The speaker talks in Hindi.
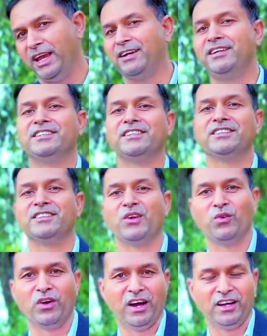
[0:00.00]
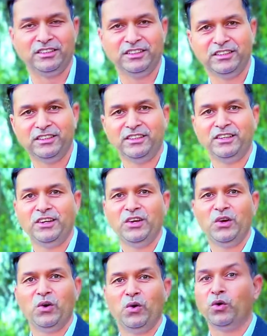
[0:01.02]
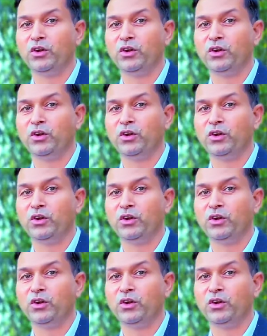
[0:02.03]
एक डिस्कस करूँगा आज